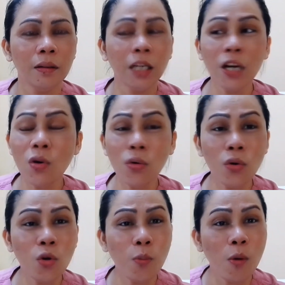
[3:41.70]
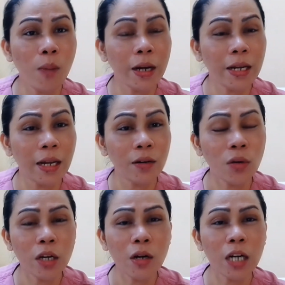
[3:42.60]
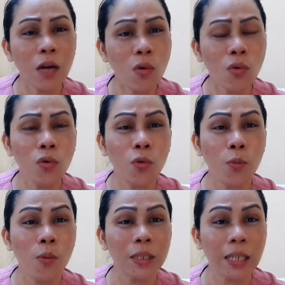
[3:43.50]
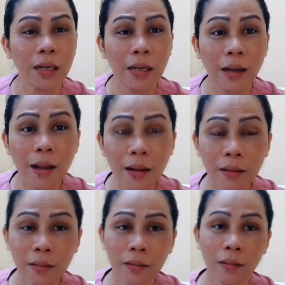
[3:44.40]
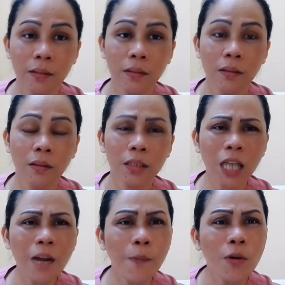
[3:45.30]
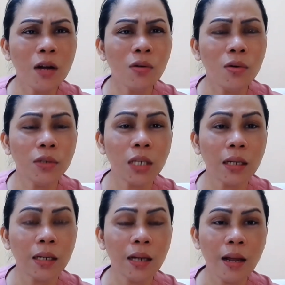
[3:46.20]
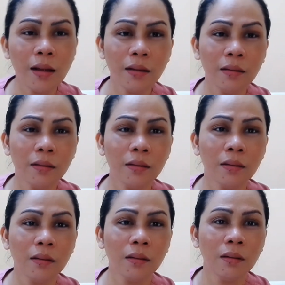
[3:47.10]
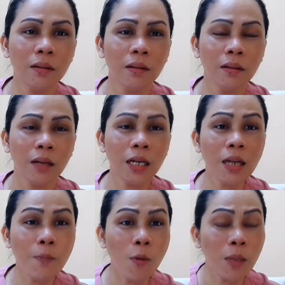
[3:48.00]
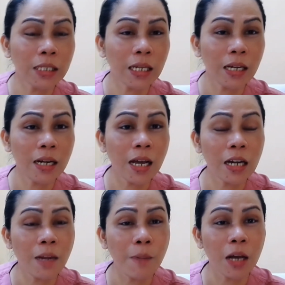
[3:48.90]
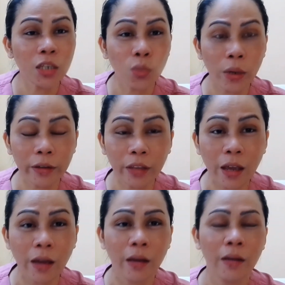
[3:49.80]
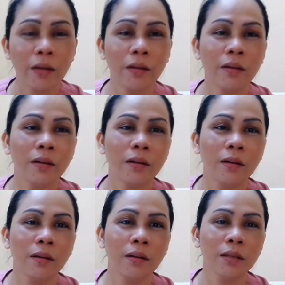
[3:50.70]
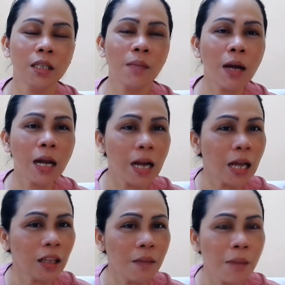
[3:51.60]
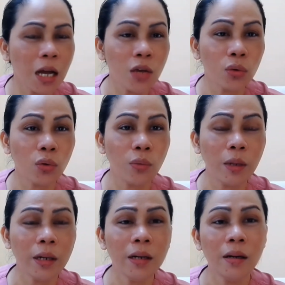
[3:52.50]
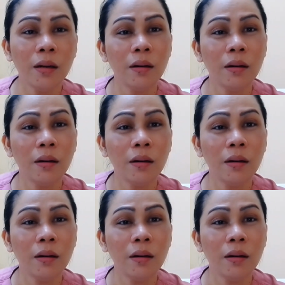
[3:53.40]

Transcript: Ginugulo po ba ni ano? Gin, nanggugulo po ba si Rina? Saan po nanggulo si Rina? Hindi po ba si Rina ay napakaswerte sa mga lahat ng mga YouTuber?